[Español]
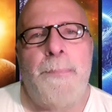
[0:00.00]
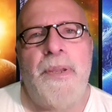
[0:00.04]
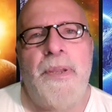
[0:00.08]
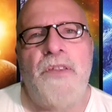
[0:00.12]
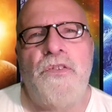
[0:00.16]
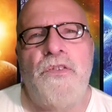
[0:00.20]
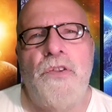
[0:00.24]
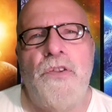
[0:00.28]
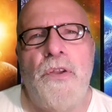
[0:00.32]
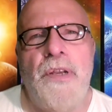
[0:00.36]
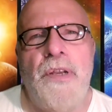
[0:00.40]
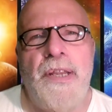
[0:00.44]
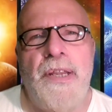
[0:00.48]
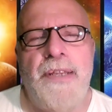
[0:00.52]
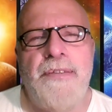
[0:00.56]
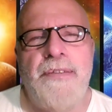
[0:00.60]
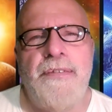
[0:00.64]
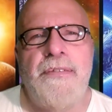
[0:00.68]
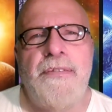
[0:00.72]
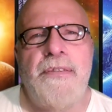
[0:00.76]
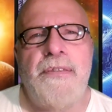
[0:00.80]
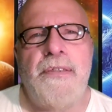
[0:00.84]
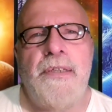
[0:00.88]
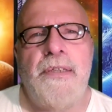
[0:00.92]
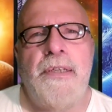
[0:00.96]

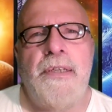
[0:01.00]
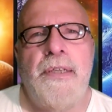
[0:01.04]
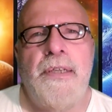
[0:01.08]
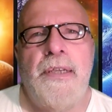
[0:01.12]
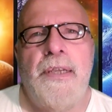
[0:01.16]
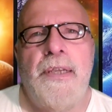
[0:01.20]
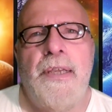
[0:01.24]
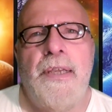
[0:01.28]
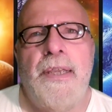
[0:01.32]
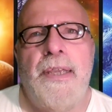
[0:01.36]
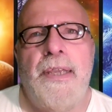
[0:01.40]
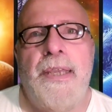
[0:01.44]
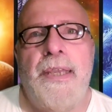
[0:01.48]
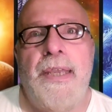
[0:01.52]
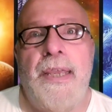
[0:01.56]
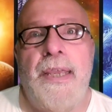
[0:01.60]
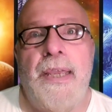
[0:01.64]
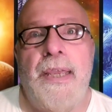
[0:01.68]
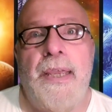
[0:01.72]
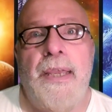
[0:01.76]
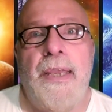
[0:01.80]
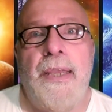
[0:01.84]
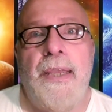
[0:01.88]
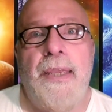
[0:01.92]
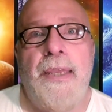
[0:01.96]
personas
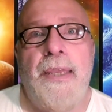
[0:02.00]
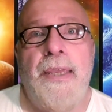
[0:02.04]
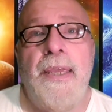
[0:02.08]
que